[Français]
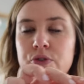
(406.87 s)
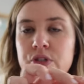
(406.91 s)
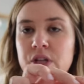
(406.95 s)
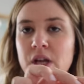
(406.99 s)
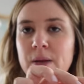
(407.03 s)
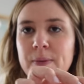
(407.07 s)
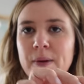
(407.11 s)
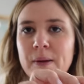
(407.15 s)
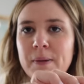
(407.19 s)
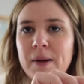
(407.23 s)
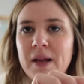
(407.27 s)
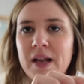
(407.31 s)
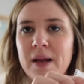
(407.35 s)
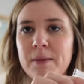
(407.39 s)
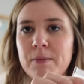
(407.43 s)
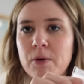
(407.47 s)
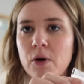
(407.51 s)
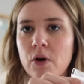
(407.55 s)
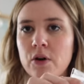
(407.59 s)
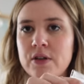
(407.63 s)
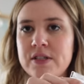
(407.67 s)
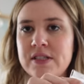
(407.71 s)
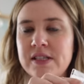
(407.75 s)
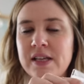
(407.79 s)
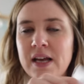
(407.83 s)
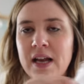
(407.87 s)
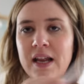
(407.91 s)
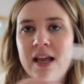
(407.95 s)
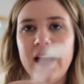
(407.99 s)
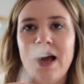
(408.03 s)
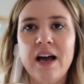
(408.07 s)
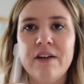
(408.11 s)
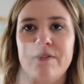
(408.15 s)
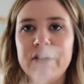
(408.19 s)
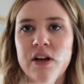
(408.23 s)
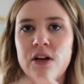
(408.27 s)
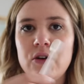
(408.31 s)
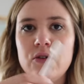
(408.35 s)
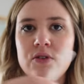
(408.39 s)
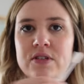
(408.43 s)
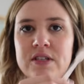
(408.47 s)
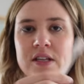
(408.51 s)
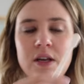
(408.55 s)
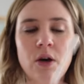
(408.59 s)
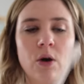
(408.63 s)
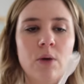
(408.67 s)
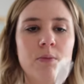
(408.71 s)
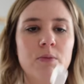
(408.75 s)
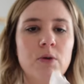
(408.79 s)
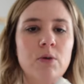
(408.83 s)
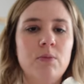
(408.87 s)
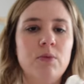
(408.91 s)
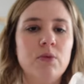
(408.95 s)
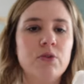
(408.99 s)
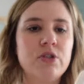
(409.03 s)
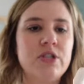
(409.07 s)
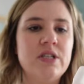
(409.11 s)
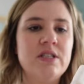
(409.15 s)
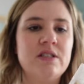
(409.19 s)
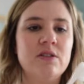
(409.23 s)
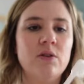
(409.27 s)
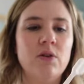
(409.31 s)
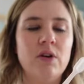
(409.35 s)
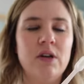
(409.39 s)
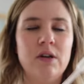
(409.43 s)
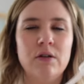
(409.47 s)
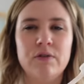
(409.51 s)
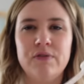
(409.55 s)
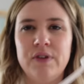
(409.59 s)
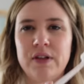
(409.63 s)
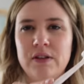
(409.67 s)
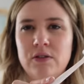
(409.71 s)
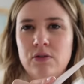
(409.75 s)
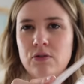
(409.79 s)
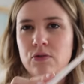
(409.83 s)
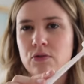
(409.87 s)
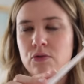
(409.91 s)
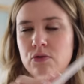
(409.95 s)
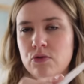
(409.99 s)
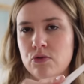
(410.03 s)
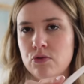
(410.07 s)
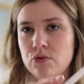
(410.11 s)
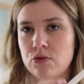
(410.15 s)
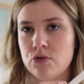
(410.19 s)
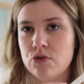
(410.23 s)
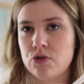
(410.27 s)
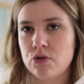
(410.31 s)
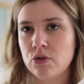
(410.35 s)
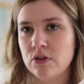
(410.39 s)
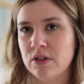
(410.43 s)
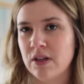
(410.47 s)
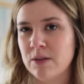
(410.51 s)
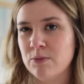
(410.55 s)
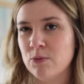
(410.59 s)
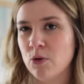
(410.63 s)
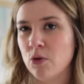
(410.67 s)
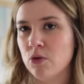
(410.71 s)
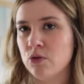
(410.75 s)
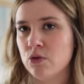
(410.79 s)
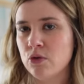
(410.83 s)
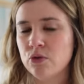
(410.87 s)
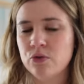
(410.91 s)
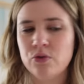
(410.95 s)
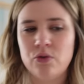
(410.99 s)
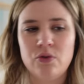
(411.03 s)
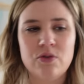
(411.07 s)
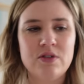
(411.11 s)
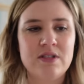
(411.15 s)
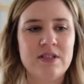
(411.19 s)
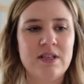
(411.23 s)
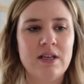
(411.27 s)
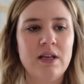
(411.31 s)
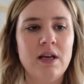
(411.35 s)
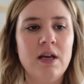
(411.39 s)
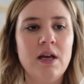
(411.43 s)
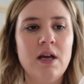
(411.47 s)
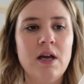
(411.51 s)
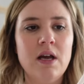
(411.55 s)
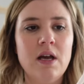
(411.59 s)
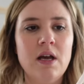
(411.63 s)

J'avais pas pris la brosse qui allait avec le sérum blanchissant, et en fait, je suis en train de me rendre compte que c'est